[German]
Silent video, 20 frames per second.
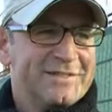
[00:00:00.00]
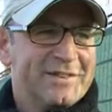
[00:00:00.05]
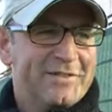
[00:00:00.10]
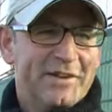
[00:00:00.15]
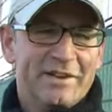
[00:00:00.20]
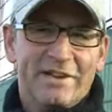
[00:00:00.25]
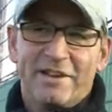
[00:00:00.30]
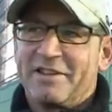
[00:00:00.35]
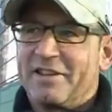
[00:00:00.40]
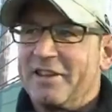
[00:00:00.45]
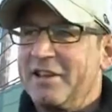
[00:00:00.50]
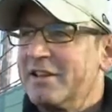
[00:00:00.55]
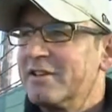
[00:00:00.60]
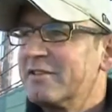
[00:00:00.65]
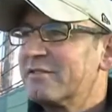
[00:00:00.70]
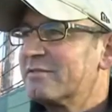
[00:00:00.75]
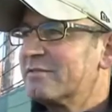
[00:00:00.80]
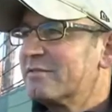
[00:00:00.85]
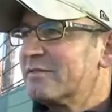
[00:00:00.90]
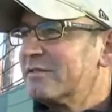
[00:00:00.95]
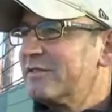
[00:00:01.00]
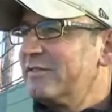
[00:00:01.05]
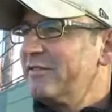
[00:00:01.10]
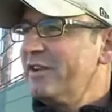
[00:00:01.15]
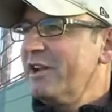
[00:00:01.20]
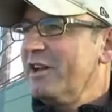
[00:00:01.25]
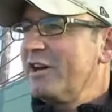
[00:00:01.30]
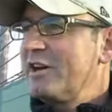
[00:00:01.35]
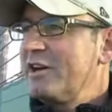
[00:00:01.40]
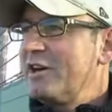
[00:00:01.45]
Wir werden jetzt gegen
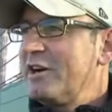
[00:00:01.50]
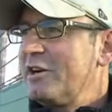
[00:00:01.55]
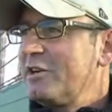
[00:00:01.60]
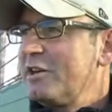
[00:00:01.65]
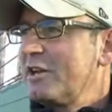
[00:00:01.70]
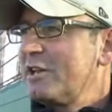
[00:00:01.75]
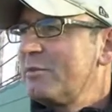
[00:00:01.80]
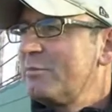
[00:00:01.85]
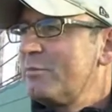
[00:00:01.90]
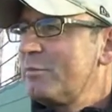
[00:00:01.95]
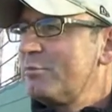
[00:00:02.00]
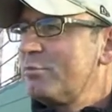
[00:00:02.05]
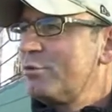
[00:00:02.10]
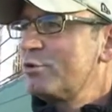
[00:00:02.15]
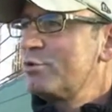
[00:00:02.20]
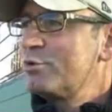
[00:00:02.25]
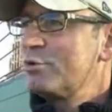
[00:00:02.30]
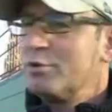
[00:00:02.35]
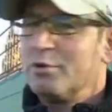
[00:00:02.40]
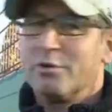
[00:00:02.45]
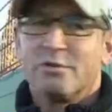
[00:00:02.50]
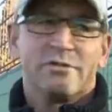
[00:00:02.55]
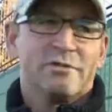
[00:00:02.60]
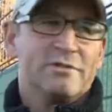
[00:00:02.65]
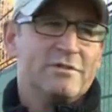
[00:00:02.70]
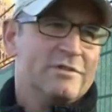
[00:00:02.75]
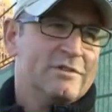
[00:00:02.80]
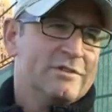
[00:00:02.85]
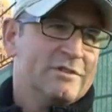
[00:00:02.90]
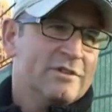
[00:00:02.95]
Villarreal, denke ich mal, einen Punkt holen.
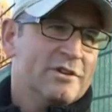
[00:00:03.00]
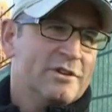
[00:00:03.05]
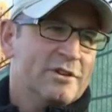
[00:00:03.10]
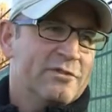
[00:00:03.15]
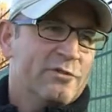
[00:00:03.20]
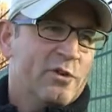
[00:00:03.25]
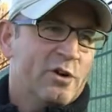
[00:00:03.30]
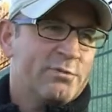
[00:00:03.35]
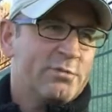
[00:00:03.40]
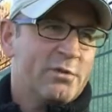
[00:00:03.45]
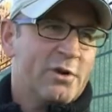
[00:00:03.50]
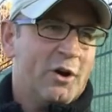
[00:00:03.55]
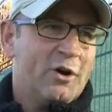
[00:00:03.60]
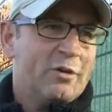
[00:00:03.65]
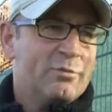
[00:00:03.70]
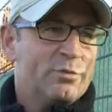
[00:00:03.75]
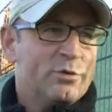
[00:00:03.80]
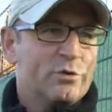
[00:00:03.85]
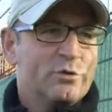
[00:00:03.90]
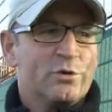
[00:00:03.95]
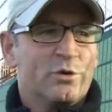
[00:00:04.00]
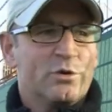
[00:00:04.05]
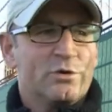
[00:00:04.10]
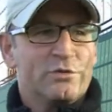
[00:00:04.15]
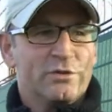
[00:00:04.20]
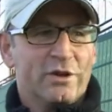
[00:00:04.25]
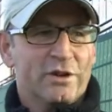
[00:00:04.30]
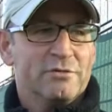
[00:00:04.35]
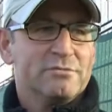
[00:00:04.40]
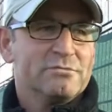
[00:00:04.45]
Wolfsburg auch einen Punkt holen
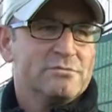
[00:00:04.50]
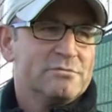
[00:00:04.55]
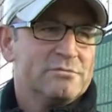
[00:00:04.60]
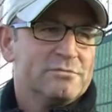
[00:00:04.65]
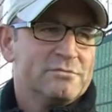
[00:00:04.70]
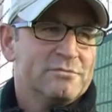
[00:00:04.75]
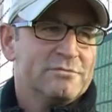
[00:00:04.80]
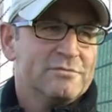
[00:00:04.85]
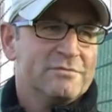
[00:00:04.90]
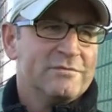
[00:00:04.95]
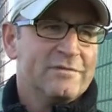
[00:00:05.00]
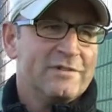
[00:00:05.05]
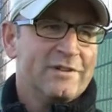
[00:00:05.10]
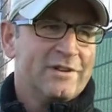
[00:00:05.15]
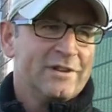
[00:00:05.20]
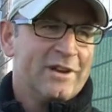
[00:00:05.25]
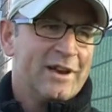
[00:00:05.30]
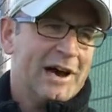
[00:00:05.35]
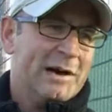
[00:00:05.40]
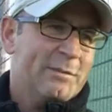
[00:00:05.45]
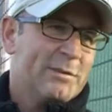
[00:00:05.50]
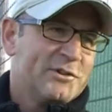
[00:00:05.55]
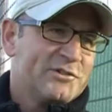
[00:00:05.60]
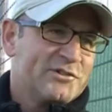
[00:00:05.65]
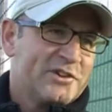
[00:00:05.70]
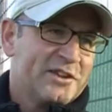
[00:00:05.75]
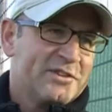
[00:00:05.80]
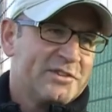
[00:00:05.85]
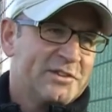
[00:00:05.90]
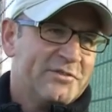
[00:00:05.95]
und dann Kramer und
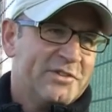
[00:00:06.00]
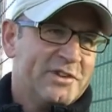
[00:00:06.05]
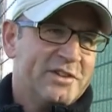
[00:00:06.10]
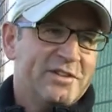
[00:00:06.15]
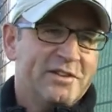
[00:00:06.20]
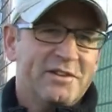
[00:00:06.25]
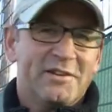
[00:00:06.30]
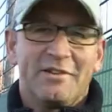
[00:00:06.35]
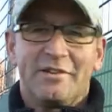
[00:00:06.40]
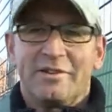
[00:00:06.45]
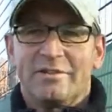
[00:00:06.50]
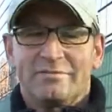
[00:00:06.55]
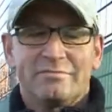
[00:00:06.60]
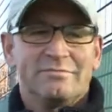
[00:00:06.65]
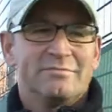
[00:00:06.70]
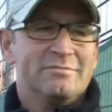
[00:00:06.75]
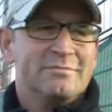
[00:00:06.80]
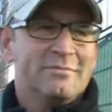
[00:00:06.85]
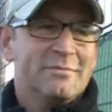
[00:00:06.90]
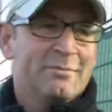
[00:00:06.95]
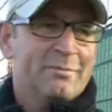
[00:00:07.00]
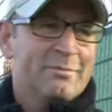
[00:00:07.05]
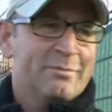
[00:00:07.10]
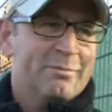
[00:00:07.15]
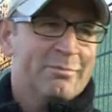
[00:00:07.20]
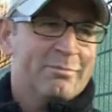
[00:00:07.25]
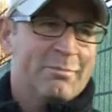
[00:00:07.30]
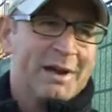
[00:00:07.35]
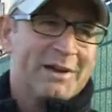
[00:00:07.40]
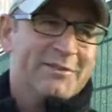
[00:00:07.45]
Stranzel fit sind
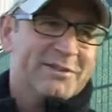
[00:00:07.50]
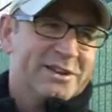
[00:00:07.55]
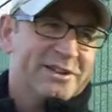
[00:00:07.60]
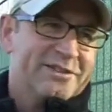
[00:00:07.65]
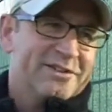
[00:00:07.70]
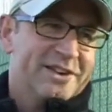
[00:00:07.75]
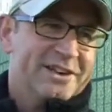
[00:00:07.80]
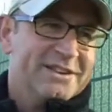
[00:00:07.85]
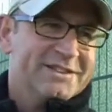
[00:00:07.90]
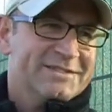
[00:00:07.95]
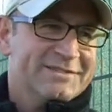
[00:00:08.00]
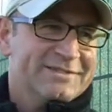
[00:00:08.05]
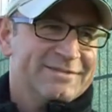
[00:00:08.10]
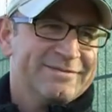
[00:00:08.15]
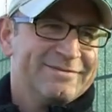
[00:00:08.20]
packen wir das wieder?